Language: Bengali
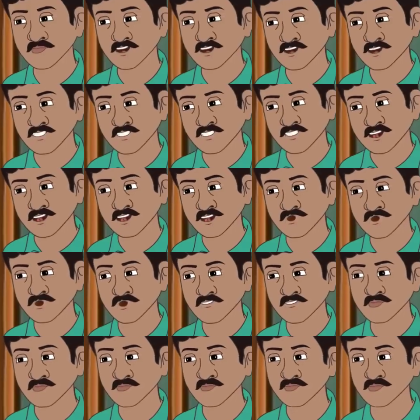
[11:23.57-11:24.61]
যারা
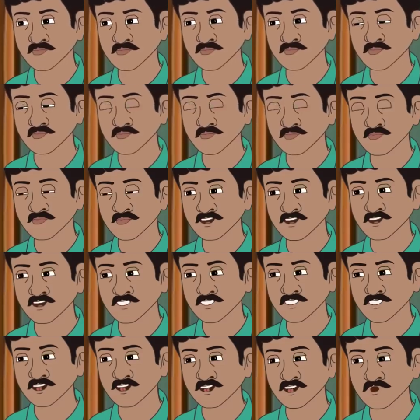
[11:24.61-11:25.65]
অসৎ তারা
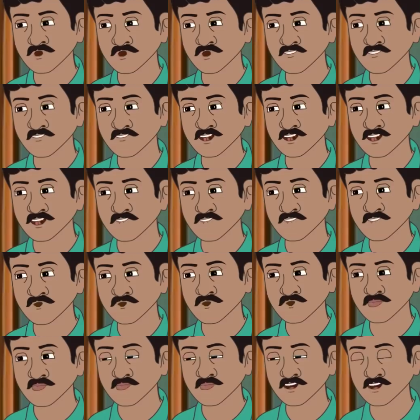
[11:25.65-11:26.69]
রূপোর বাঁচার
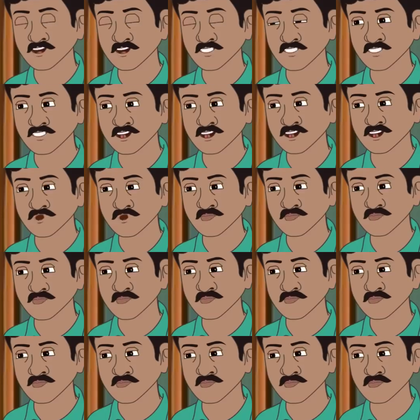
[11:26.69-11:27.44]
দেখতেও পাবে না